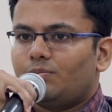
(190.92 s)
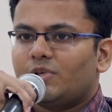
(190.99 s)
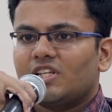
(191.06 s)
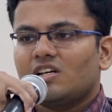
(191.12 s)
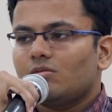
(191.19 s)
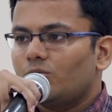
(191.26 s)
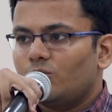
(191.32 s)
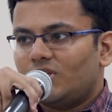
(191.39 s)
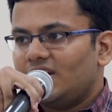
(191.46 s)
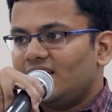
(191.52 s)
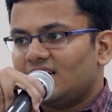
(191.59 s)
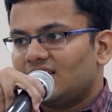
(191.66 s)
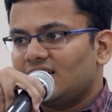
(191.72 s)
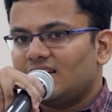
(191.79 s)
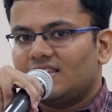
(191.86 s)
பிரதாப
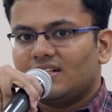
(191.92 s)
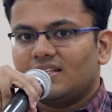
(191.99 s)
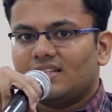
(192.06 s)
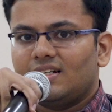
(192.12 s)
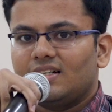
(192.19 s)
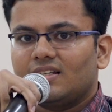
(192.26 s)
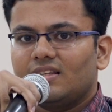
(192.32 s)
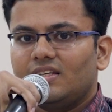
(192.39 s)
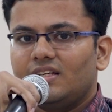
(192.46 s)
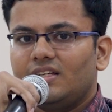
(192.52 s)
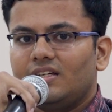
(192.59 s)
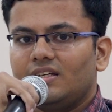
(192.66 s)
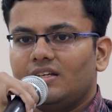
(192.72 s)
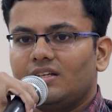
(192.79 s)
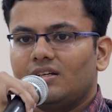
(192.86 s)
முதலியார் சரித்திரத்திலிருந்து
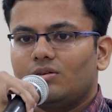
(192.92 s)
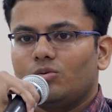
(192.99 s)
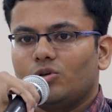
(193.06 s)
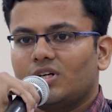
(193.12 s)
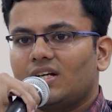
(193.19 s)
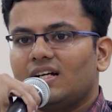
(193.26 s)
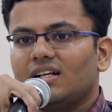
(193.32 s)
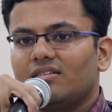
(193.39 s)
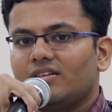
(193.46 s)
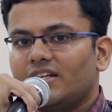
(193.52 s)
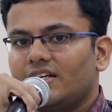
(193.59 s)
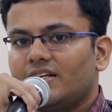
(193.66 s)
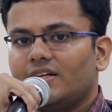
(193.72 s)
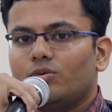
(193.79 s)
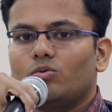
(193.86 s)
ஒரு கால
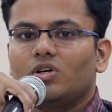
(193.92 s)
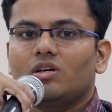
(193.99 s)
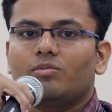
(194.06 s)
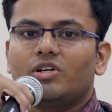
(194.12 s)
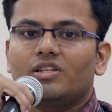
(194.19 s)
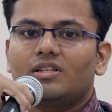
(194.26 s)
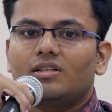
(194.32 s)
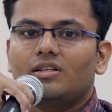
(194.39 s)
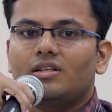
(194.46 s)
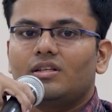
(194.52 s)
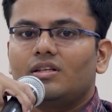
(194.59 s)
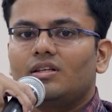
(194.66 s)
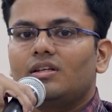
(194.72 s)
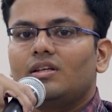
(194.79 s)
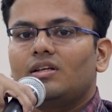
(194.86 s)
வரையறை கொடுக்கப்படுது
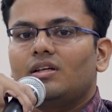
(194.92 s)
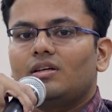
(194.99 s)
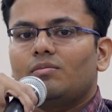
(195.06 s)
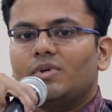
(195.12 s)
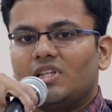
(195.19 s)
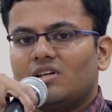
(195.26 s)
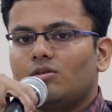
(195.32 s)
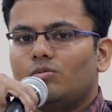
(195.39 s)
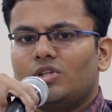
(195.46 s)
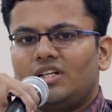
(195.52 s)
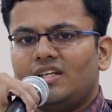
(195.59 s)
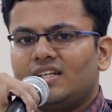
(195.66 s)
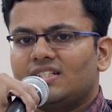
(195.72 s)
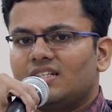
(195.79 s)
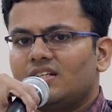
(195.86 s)
பிரதாப
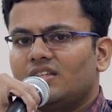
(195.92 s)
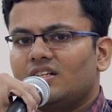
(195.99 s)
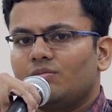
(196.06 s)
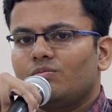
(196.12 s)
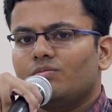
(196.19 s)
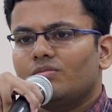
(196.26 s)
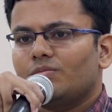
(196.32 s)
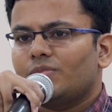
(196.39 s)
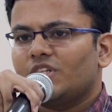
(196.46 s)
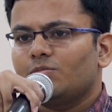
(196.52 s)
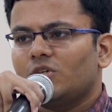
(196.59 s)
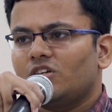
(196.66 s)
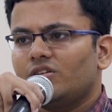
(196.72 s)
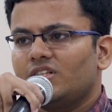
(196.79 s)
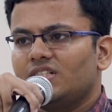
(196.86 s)
முதலியார் சரித்திரம்
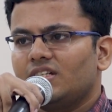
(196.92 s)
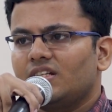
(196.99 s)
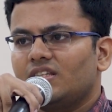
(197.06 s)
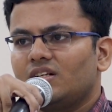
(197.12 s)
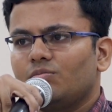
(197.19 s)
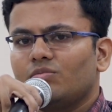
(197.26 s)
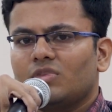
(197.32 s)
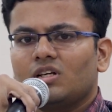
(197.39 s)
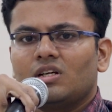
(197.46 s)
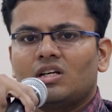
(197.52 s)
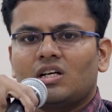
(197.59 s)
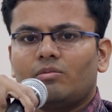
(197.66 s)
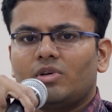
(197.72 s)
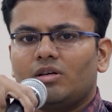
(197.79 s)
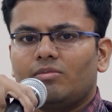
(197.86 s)
பத்மாவதி சரித்திரம்
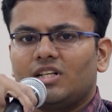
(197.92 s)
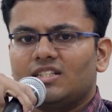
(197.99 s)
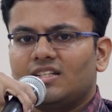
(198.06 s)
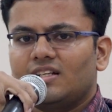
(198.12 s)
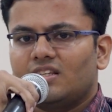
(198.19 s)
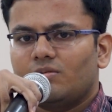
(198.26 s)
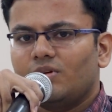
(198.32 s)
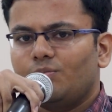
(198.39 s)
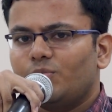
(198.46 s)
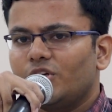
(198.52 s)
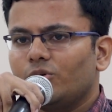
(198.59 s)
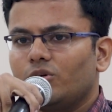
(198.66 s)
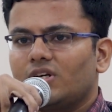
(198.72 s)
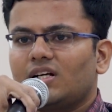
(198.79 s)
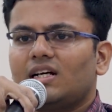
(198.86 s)
கமலாம்பால் சரித்திரம்
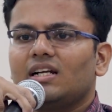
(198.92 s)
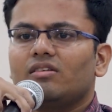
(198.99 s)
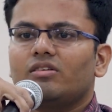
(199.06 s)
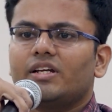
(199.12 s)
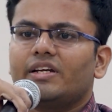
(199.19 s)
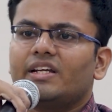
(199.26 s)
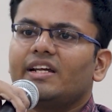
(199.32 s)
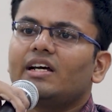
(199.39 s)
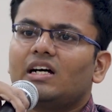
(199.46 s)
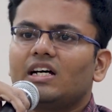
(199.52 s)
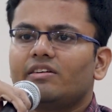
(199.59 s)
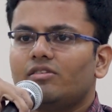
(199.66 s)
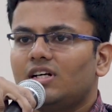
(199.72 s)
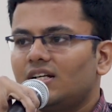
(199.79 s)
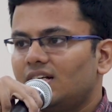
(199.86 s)
இப்படி ஒரு கால வரையறை
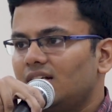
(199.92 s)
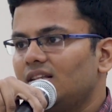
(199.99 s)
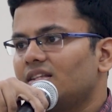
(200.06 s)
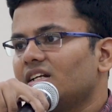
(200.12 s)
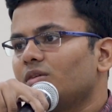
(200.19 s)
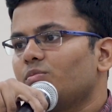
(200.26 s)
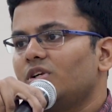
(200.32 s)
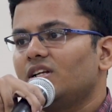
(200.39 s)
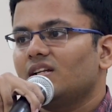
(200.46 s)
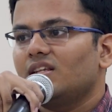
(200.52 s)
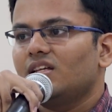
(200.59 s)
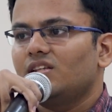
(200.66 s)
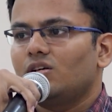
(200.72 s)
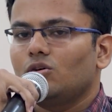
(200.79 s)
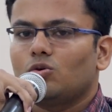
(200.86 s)
ஆய்வாளர்கள்
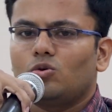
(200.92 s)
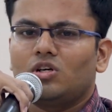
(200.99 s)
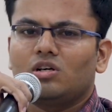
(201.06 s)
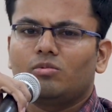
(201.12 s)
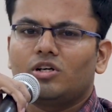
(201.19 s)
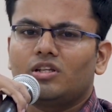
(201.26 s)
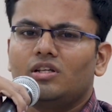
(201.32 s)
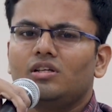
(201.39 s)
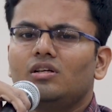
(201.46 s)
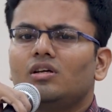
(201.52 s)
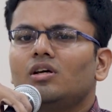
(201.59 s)
தரப்பிலிருந்து அதுக்கு கொடுக்கப்படுது